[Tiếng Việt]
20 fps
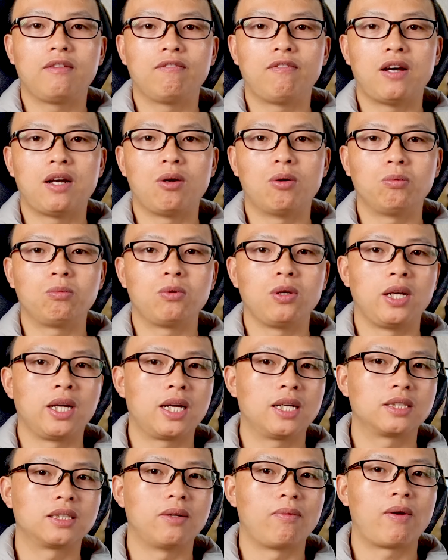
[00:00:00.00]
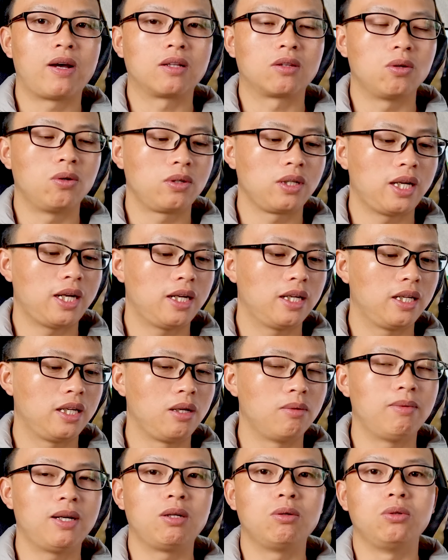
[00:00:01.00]
và nộp thuế càng sớm càng tốt nhé,
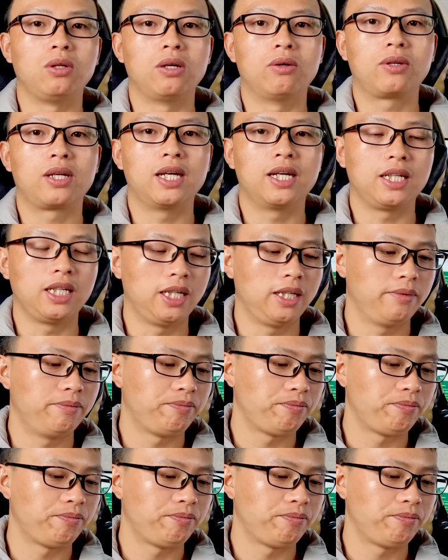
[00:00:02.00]
nếu mà đủ điều kiện nhé.